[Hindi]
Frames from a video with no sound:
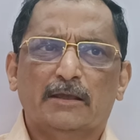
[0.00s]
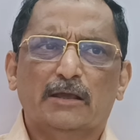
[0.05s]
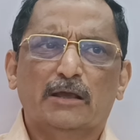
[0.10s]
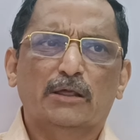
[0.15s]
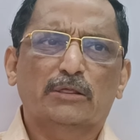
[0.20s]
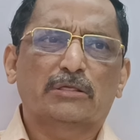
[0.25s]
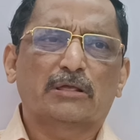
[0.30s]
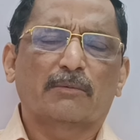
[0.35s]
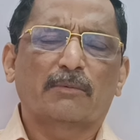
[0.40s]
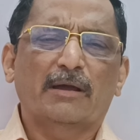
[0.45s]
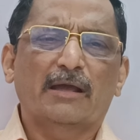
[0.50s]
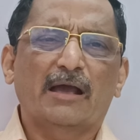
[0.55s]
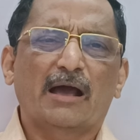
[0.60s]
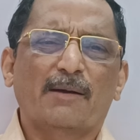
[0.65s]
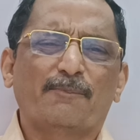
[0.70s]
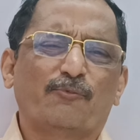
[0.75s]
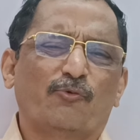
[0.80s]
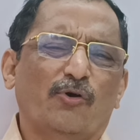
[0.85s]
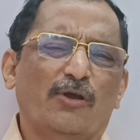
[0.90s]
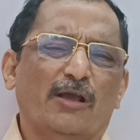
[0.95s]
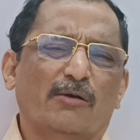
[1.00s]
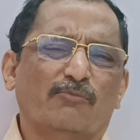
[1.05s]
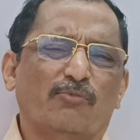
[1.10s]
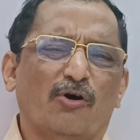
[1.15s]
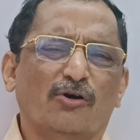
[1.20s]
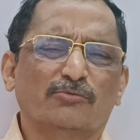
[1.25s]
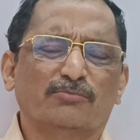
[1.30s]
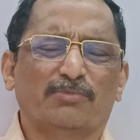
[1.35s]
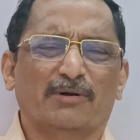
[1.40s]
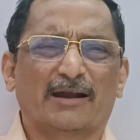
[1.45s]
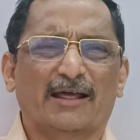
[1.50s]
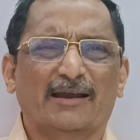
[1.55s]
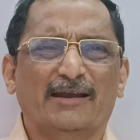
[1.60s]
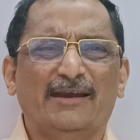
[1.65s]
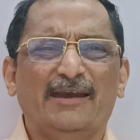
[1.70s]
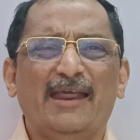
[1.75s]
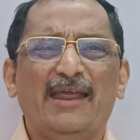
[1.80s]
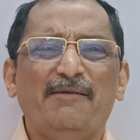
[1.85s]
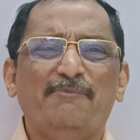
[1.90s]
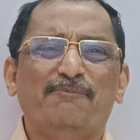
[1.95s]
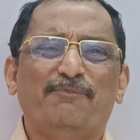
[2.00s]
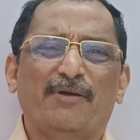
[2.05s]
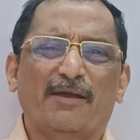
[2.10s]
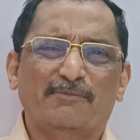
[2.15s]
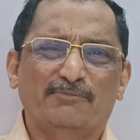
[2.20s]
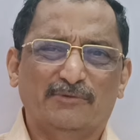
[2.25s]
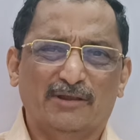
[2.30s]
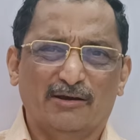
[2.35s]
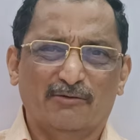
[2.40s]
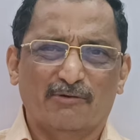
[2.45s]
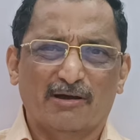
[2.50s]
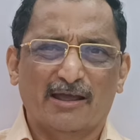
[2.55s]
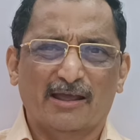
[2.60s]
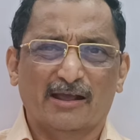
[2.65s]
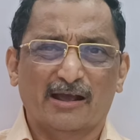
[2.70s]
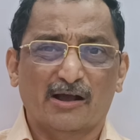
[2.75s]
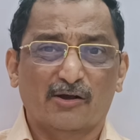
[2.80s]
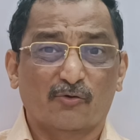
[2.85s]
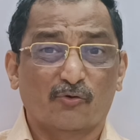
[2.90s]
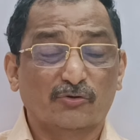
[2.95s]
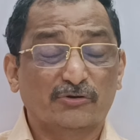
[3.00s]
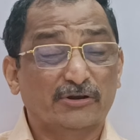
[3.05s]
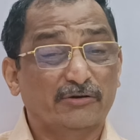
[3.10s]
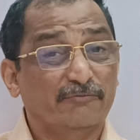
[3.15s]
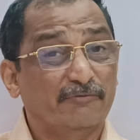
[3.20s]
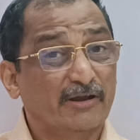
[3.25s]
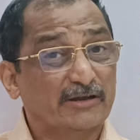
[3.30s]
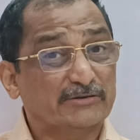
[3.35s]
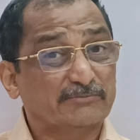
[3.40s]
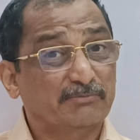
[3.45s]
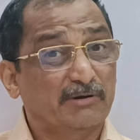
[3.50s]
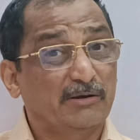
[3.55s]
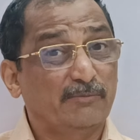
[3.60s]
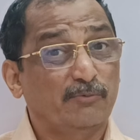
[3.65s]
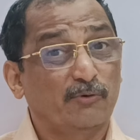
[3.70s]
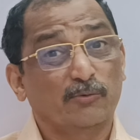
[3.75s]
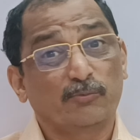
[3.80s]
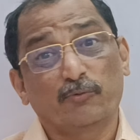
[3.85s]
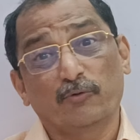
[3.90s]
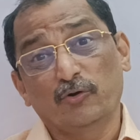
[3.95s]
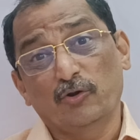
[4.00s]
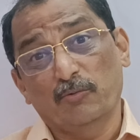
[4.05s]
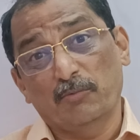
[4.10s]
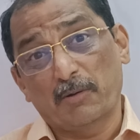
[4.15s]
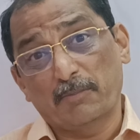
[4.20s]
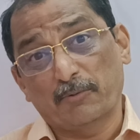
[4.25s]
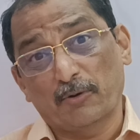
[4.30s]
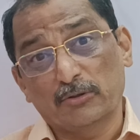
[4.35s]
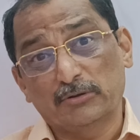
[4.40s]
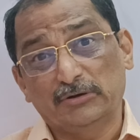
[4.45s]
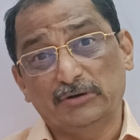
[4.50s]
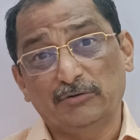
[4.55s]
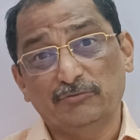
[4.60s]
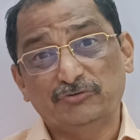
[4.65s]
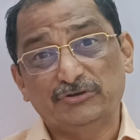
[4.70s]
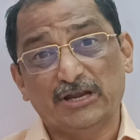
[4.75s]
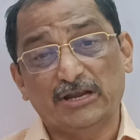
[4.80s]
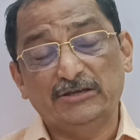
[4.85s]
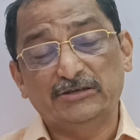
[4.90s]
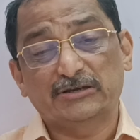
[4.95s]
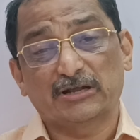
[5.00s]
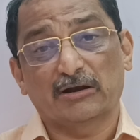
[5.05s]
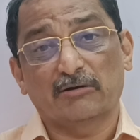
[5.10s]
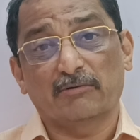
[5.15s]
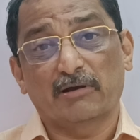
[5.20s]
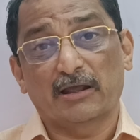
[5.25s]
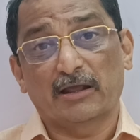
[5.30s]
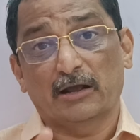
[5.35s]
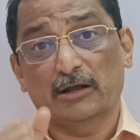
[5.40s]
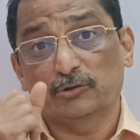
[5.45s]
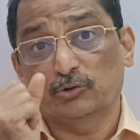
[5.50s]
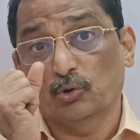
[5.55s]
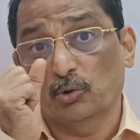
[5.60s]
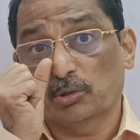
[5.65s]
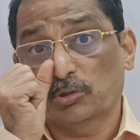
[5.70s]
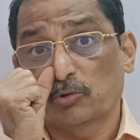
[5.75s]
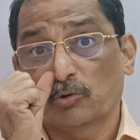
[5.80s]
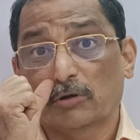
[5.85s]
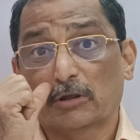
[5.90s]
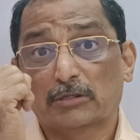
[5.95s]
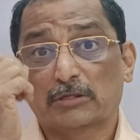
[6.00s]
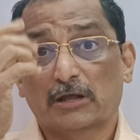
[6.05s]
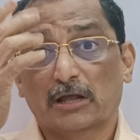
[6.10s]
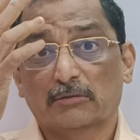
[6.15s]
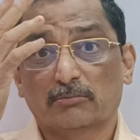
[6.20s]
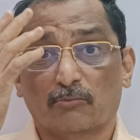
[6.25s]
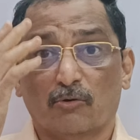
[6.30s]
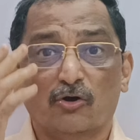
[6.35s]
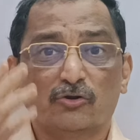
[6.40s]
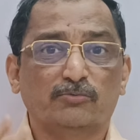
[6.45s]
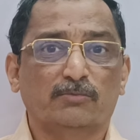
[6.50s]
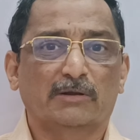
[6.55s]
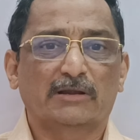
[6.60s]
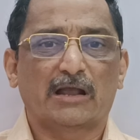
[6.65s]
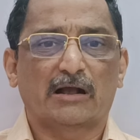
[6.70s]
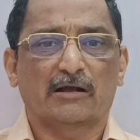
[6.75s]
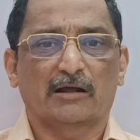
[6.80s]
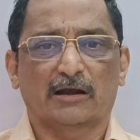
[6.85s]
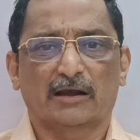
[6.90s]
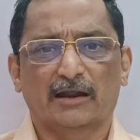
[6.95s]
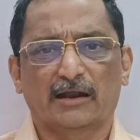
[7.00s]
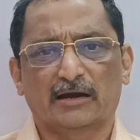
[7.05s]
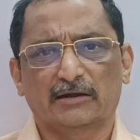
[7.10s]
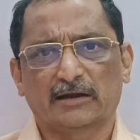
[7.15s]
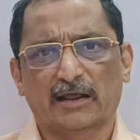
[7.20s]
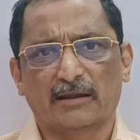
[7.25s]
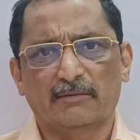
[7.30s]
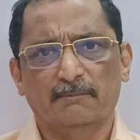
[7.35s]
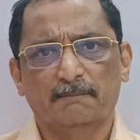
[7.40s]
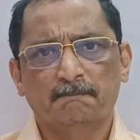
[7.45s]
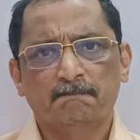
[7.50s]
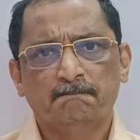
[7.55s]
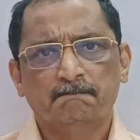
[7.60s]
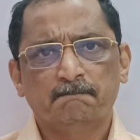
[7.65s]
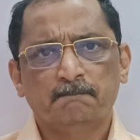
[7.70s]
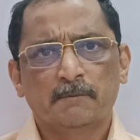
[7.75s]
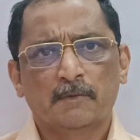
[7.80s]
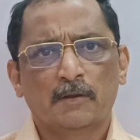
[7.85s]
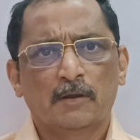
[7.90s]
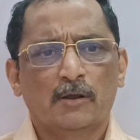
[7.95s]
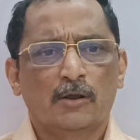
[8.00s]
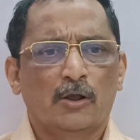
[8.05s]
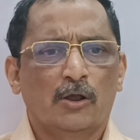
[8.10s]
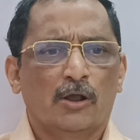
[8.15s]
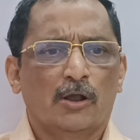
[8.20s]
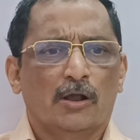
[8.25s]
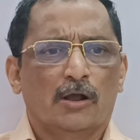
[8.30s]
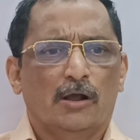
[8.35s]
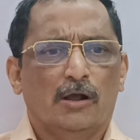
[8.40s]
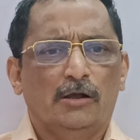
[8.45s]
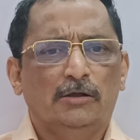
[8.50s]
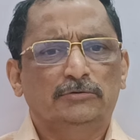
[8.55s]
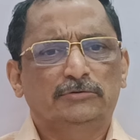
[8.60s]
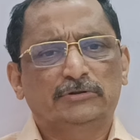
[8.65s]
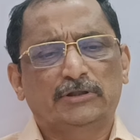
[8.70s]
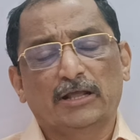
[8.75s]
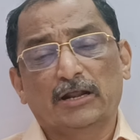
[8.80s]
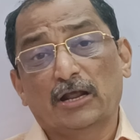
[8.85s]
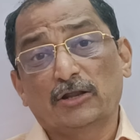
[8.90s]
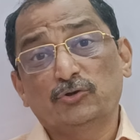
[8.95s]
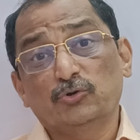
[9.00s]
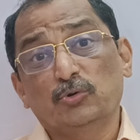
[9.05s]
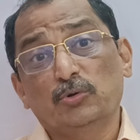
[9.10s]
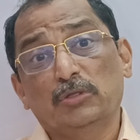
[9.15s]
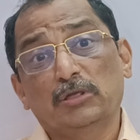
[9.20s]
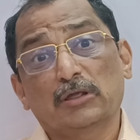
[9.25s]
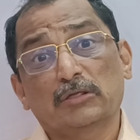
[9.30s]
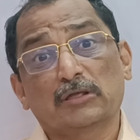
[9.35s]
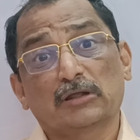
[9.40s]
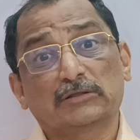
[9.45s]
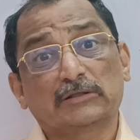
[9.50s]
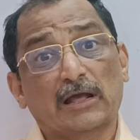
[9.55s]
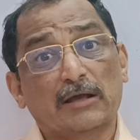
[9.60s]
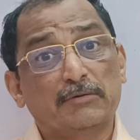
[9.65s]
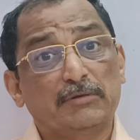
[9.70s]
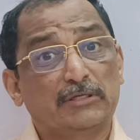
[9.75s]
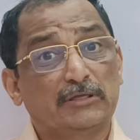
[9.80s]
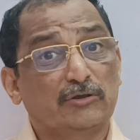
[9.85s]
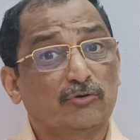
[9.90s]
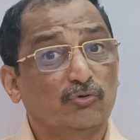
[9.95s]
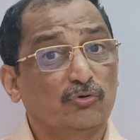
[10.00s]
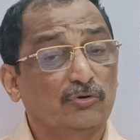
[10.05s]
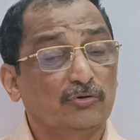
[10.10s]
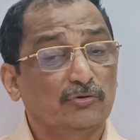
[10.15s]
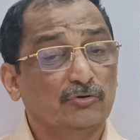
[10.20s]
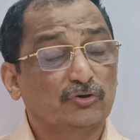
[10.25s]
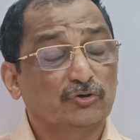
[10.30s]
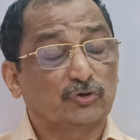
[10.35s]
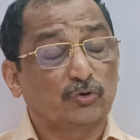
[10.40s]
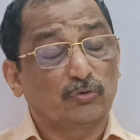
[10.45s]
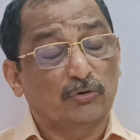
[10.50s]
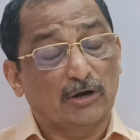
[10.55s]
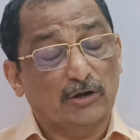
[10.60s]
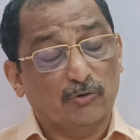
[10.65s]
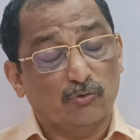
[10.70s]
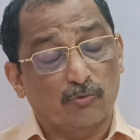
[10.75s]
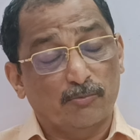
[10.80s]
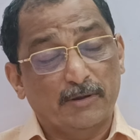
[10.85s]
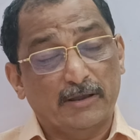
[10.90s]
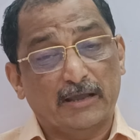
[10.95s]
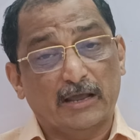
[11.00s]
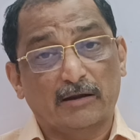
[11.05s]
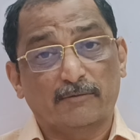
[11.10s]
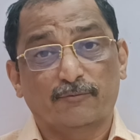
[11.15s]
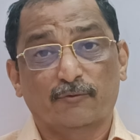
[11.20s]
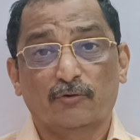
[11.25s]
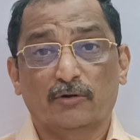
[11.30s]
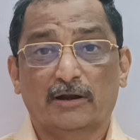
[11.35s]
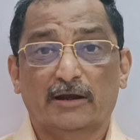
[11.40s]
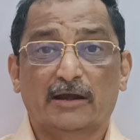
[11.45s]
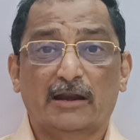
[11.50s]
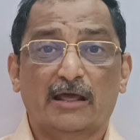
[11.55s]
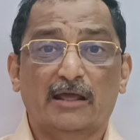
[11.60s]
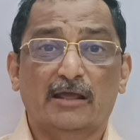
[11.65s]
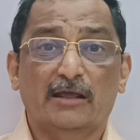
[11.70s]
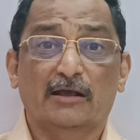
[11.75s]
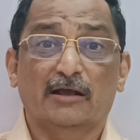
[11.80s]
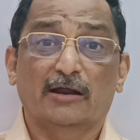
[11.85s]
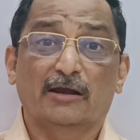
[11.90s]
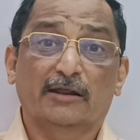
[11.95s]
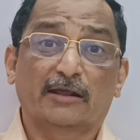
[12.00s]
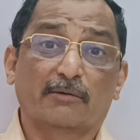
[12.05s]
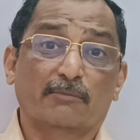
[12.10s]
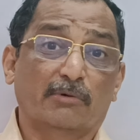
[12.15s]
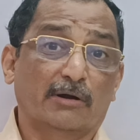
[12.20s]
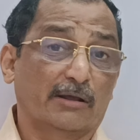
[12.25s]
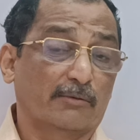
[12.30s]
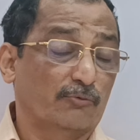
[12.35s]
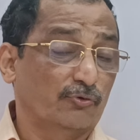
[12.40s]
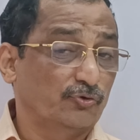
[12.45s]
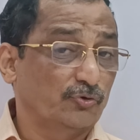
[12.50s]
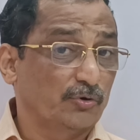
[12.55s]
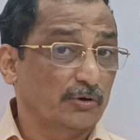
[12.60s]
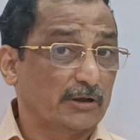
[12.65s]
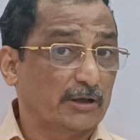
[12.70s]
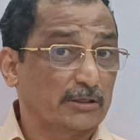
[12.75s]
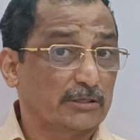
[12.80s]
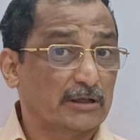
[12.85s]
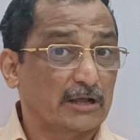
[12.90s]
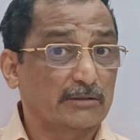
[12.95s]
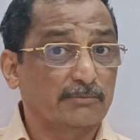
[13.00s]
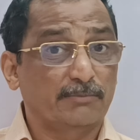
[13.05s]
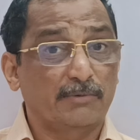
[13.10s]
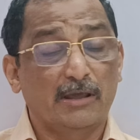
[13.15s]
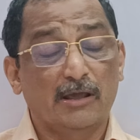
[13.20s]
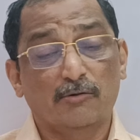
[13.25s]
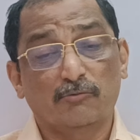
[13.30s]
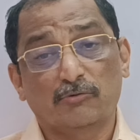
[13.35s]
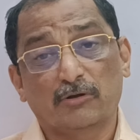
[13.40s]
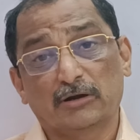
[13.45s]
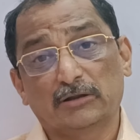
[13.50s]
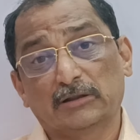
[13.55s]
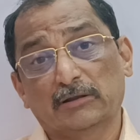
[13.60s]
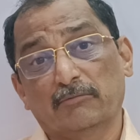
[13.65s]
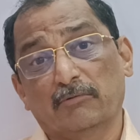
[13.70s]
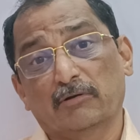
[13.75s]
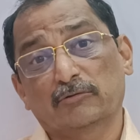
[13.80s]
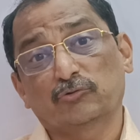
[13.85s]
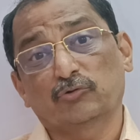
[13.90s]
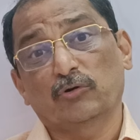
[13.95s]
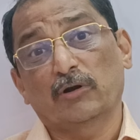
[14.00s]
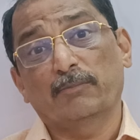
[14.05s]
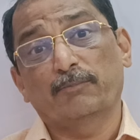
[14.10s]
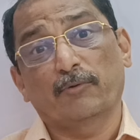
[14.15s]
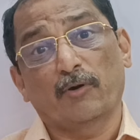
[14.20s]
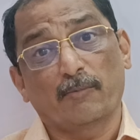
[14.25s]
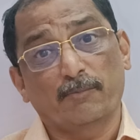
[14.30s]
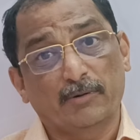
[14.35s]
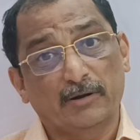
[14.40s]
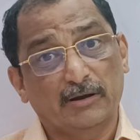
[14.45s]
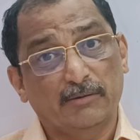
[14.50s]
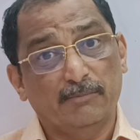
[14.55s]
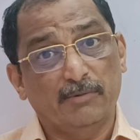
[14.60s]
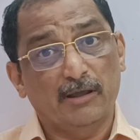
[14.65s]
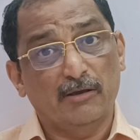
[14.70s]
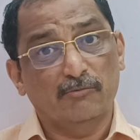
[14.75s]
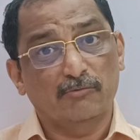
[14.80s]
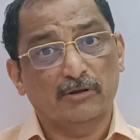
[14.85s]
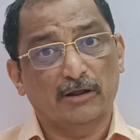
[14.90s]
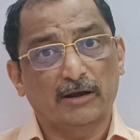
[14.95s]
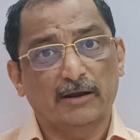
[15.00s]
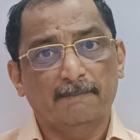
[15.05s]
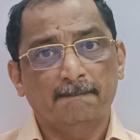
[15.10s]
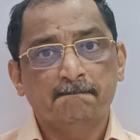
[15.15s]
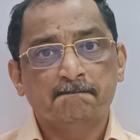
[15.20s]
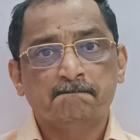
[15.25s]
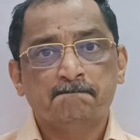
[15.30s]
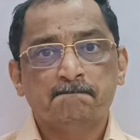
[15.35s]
ये समय आपको एक बहुत बड़ा नेम फेम दिलवाएगा कुछ इन्वेस्टमेंट पोर्टफोलियो में पॉजिटिव चेंज करवाएगा दोस्तों के साथ मौज मजा करने का टाइम तेरह जून से सत्ताईस जून स्टूडेंट को भी केयरफुल रहना है घर के बड़े बुजुर्ग के साथ बिहेव करते वक्त थोड़ा प्रॉपरली बिहेव करें